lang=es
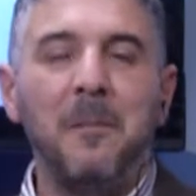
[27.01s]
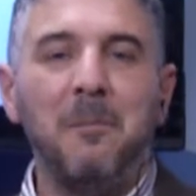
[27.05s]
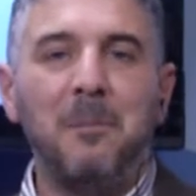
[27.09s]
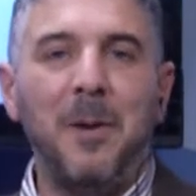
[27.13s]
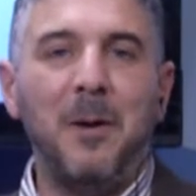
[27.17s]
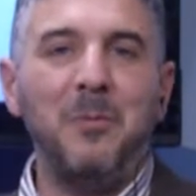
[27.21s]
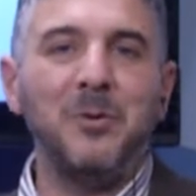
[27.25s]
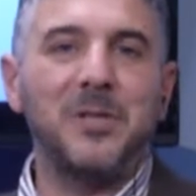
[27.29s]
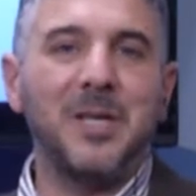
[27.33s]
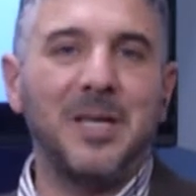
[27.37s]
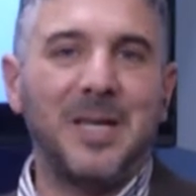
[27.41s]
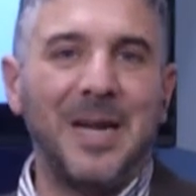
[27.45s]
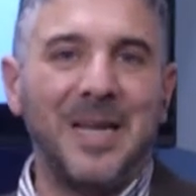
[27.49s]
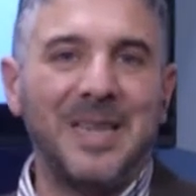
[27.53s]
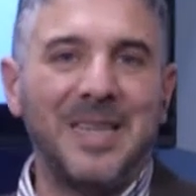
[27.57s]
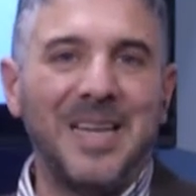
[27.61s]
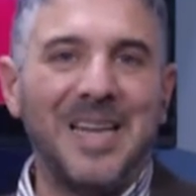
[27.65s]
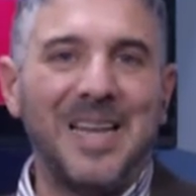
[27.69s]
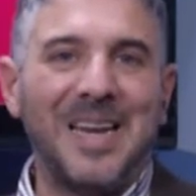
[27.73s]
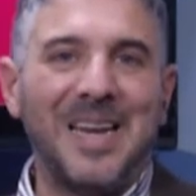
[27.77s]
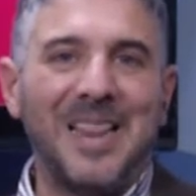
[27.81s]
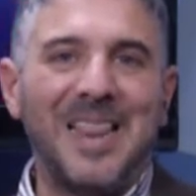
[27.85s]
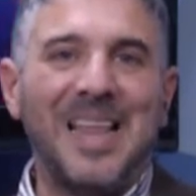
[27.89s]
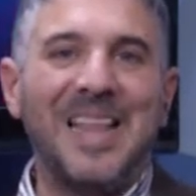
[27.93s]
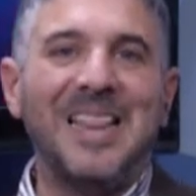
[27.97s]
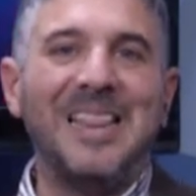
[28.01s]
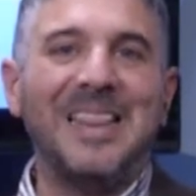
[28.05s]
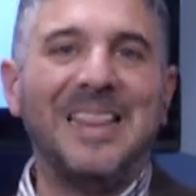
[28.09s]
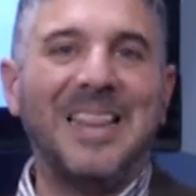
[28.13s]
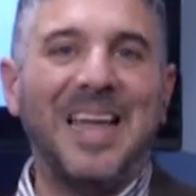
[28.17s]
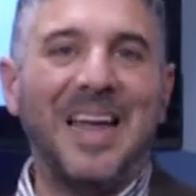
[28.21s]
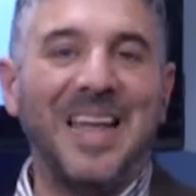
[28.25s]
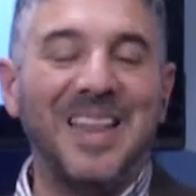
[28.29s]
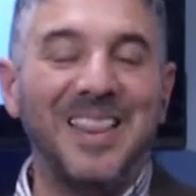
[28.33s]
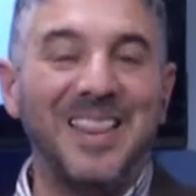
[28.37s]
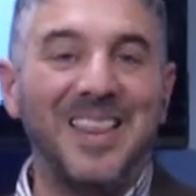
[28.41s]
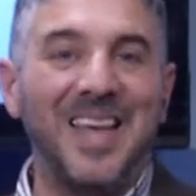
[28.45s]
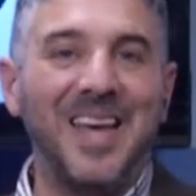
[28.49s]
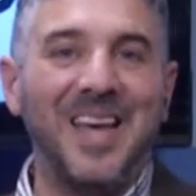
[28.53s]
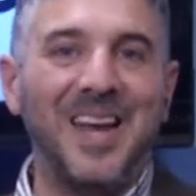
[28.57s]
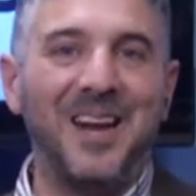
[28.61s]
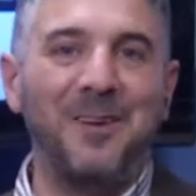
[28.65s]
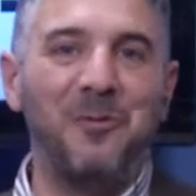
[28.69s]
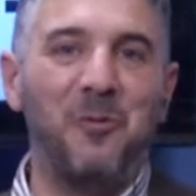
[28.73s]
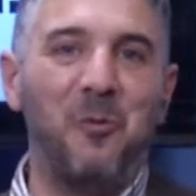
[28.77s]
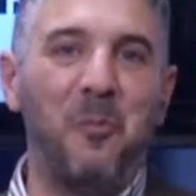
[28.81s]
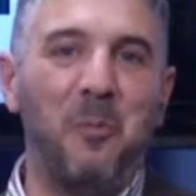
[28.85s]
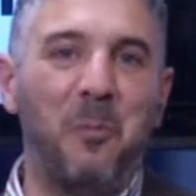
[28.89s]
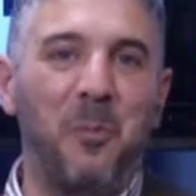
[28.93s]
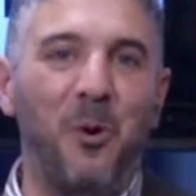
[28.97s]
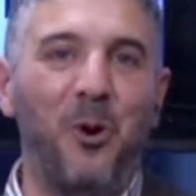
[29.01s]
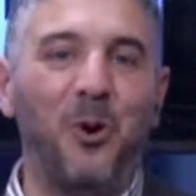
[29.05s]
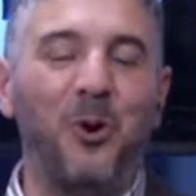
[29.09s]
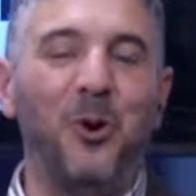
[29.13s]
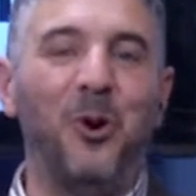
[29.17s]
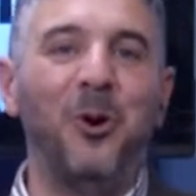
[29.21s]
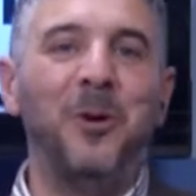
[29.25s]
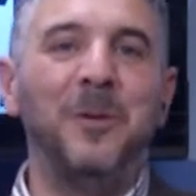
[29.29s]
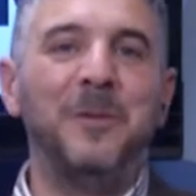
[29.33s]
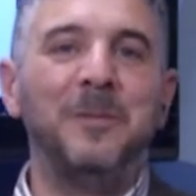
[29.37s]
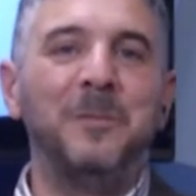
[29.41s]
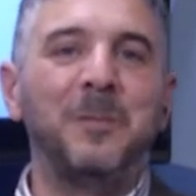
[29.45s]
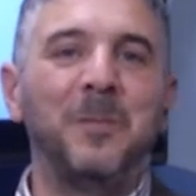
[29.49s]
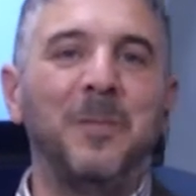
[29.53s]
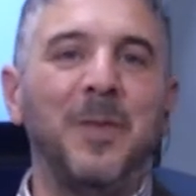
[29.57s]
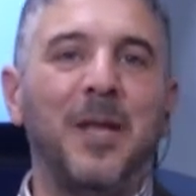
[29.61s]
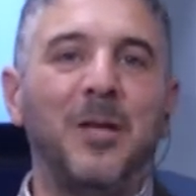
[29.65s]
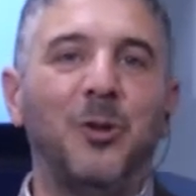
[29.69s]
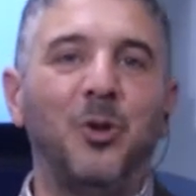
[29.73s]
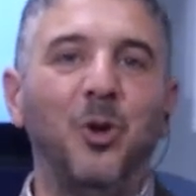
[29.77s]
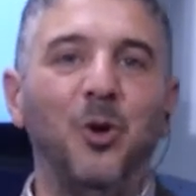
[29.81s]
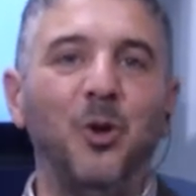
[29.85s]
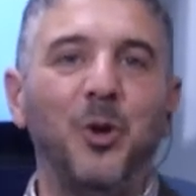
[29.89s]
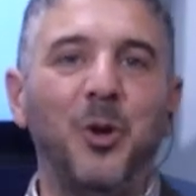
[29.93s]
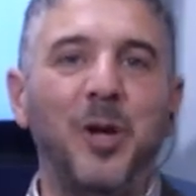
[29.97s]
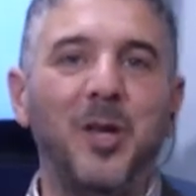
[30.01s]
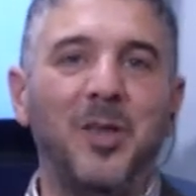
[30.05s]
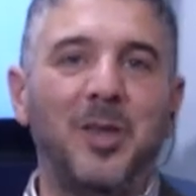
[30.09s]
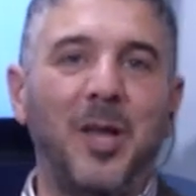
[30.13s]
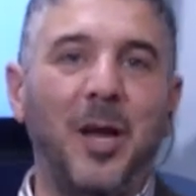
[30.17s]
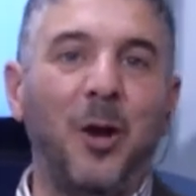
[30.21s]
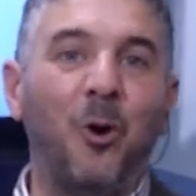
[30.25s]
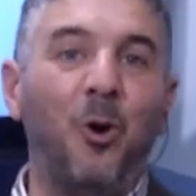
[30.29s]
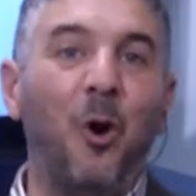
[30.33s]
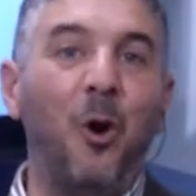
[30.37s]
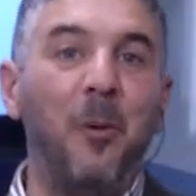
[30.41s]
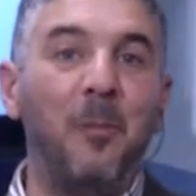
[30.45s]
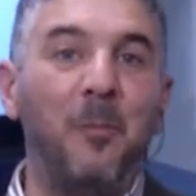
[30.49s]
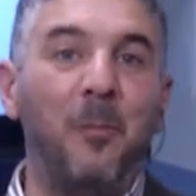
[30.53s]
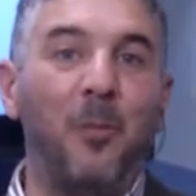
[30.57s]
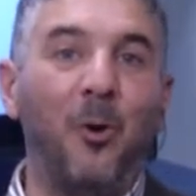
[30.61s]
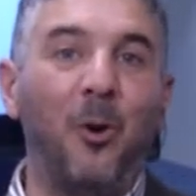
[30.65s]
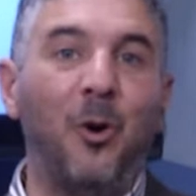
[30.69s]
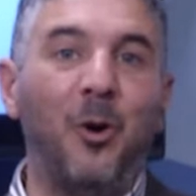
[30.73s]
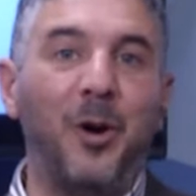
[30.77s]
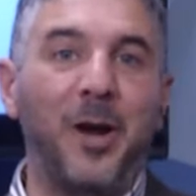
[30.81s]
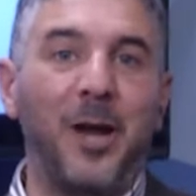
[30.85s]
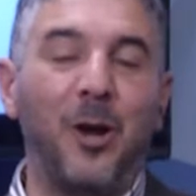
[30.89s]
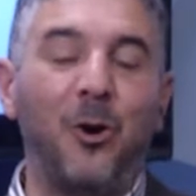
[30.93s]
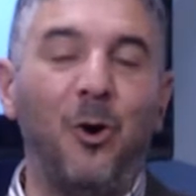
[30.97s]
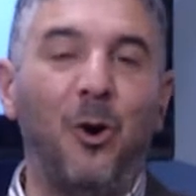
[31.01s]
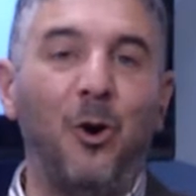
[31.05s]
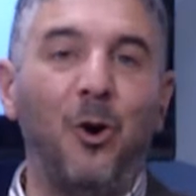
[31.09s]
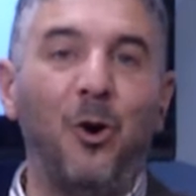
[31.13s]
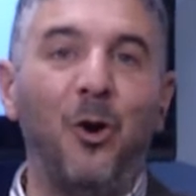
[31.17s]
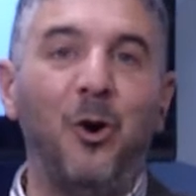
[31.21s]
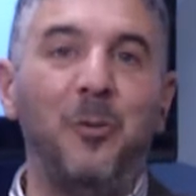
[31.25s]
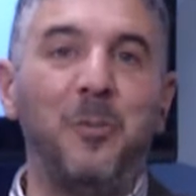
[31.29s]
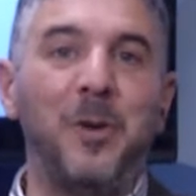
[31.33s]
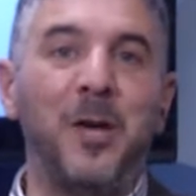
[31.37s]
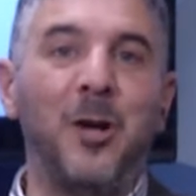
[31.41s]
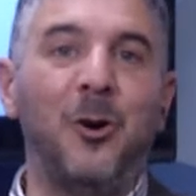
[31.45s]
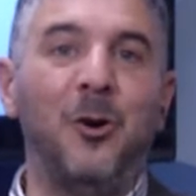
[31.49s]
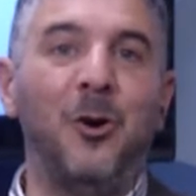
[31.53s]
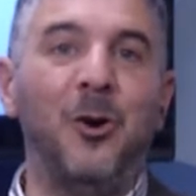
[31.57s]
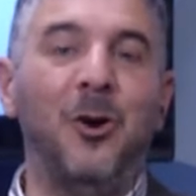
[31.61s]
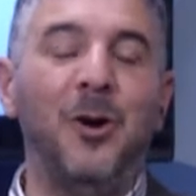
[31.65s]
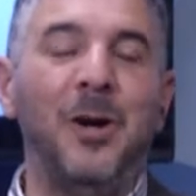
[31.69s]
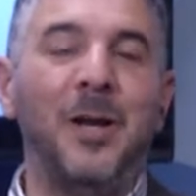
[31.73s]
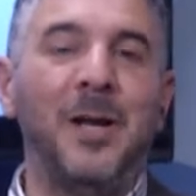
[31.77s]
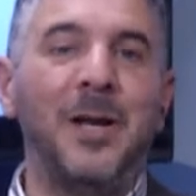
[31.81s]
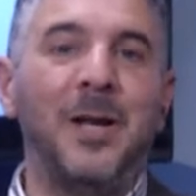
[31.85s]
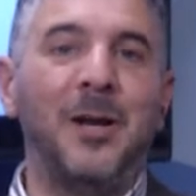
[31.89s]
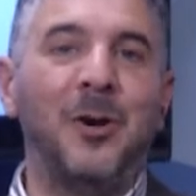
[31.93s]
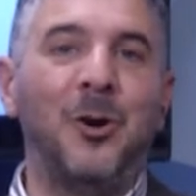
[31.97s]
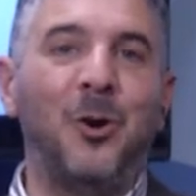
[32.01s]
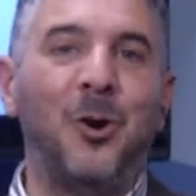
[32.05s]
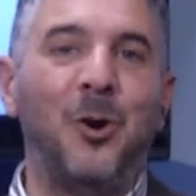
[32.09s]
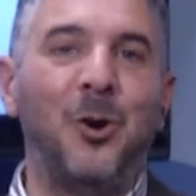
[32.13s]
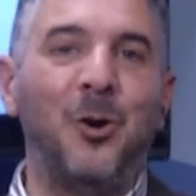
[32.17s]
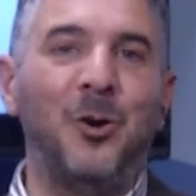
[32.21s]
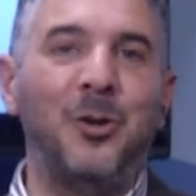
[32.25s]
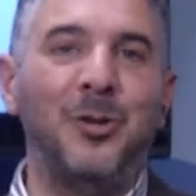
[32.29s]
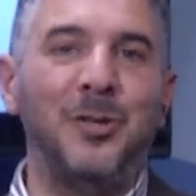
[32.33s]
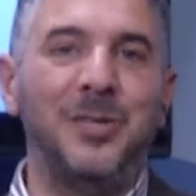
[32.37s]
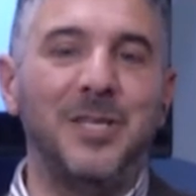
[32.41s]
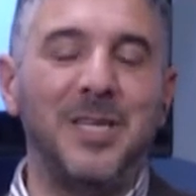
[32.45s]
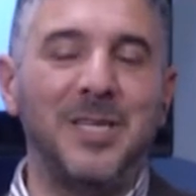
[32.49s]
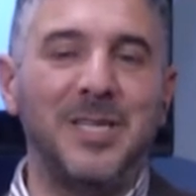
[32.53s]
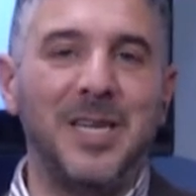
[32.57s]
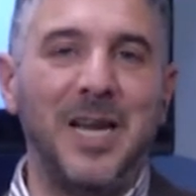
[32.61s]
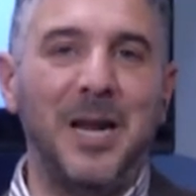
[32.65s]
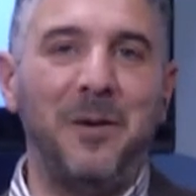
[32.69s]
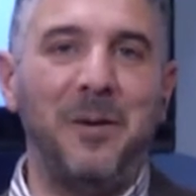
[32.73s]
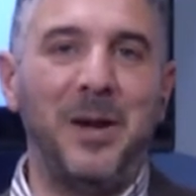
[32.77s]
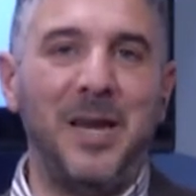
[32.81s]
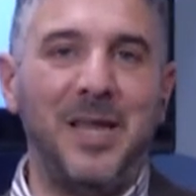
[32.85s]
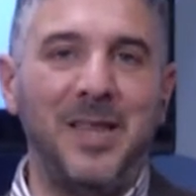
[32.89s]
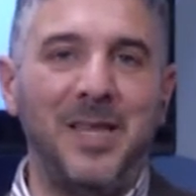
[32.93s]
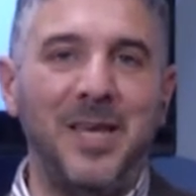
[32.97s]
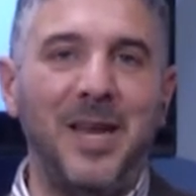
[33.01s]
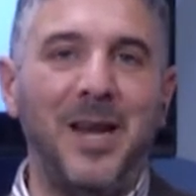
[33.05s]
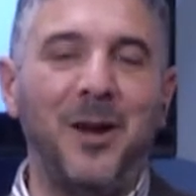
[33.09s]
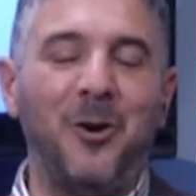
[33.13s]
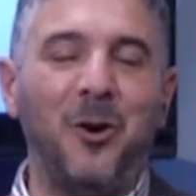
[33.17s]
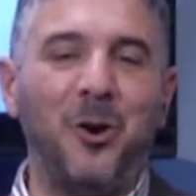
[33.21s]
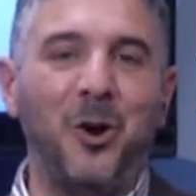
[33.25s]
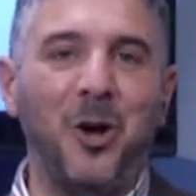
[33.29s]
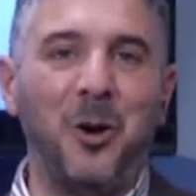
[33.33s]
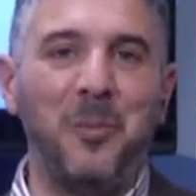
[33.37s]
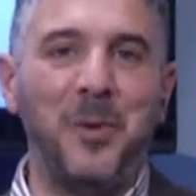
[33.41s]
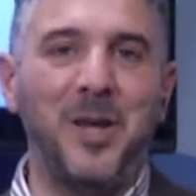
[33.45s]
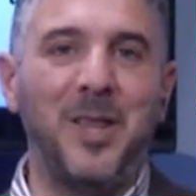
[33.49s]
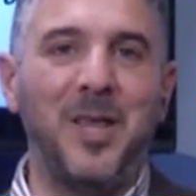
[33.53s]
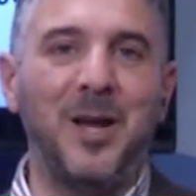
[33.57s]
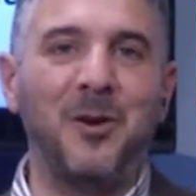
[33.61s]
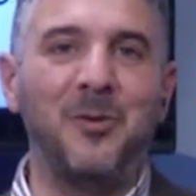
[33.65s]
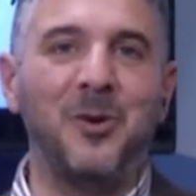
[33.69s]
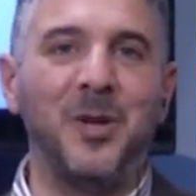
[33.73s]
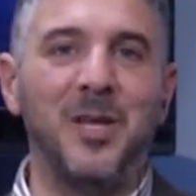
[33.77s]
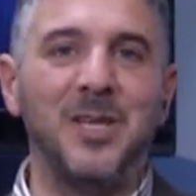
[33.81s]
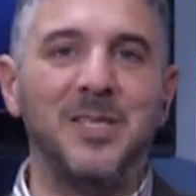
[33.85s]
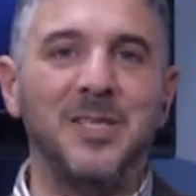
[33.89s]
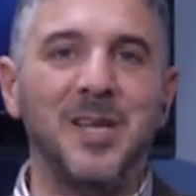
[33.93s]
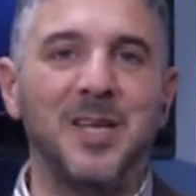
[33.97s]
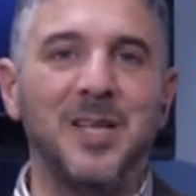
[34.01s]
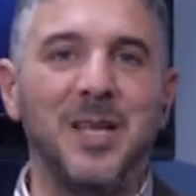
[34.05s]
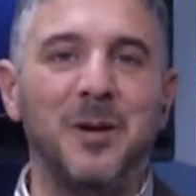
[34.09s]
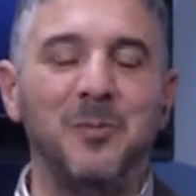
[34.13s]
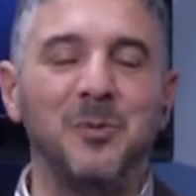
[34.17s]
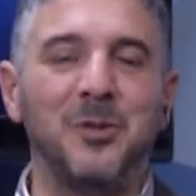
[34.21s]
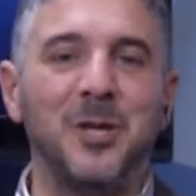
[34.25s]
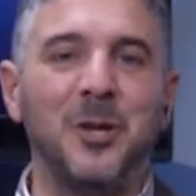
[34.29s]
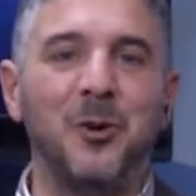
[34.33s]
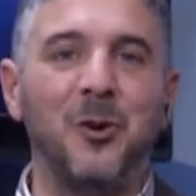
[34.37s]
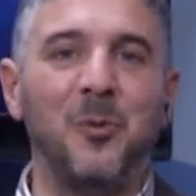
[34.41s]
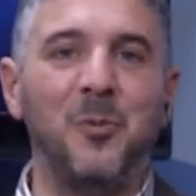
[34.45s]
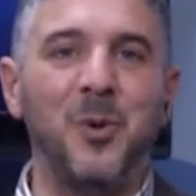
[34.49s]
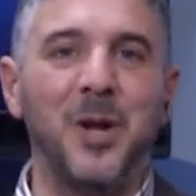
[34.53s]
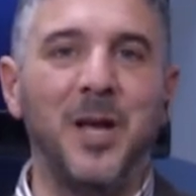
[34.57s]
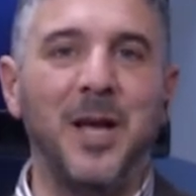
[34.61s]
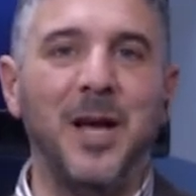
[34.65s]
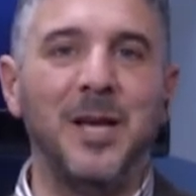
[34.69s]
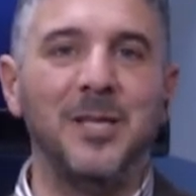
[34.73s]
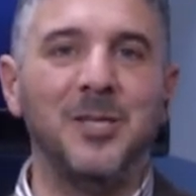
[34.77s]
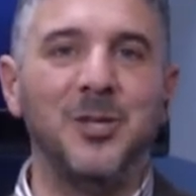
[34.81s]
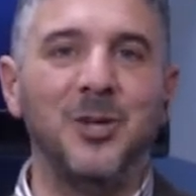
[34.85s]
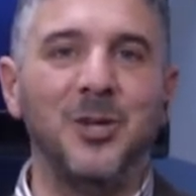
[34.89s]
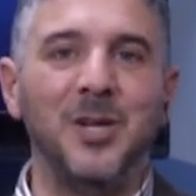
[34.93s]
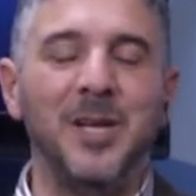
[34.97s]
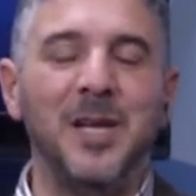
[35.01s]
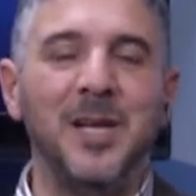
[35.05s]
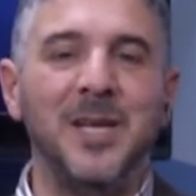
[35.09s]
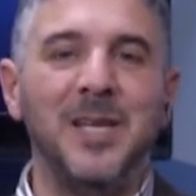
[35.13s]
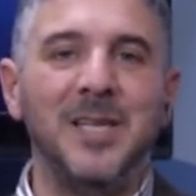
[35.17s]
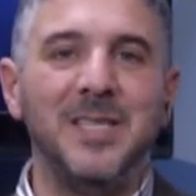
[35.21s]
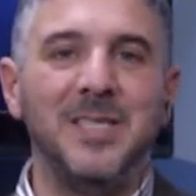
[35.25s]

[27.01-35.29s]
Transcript: Vamos a tratar de entender un poco todo este combo económico con Gisela Beritier, economista con quien ya estamos en comunicación.